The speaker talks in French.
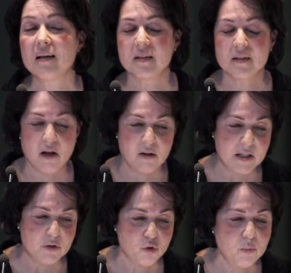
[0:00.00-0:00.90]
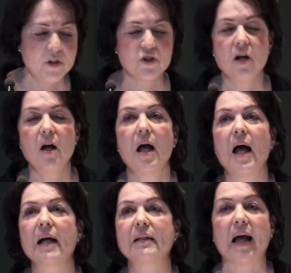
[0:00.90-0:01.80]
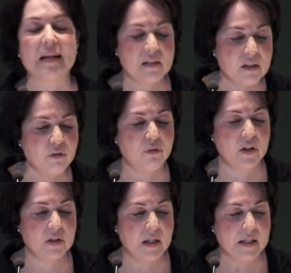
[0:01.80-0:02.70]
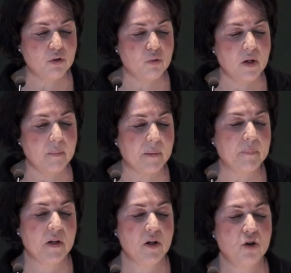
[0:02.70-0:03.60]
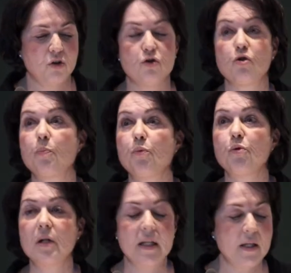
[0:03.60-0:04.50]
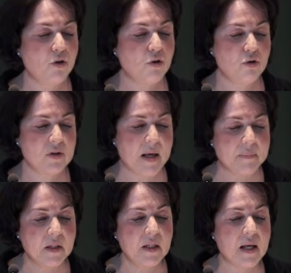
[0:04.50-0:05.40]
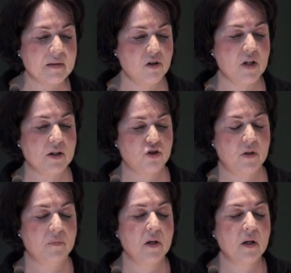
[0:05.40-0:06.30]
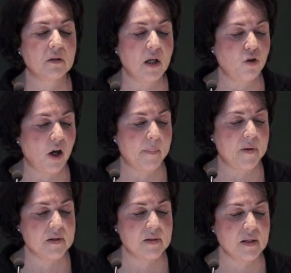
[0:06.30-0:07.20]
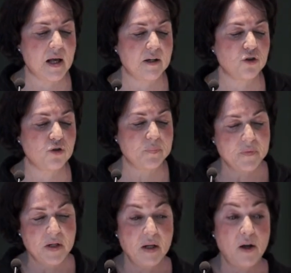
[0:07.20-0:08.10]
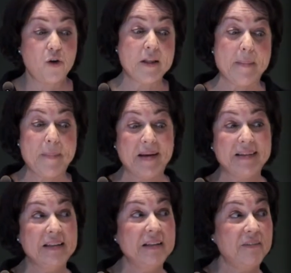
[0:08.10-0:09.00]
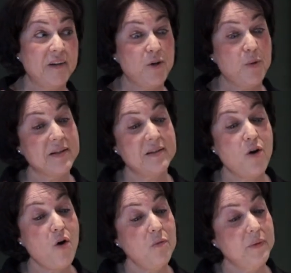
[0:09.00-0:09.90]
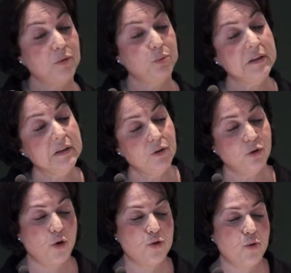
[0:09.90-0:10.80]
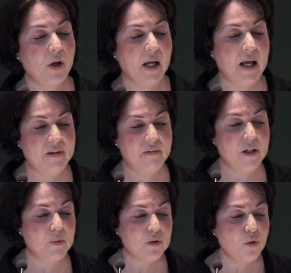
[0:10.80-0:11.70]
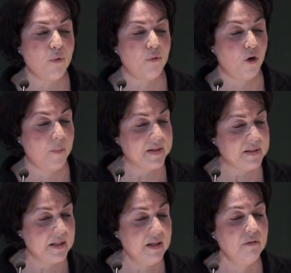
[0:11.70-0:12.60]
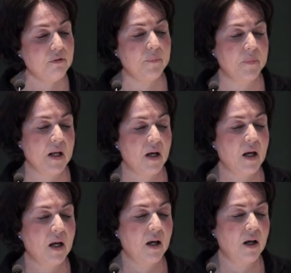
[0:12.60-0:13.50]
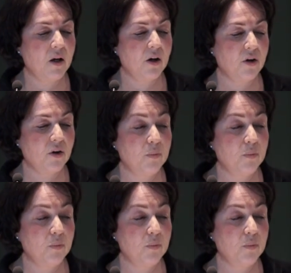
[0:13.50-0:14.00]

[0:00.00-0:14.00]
c'est en les obligeant à être actifs intellectuellement que je peux les amener à s'engager dans leur apprentissage. On a parlé d'évaluation, bien oui, recourir à l'évaluation formative et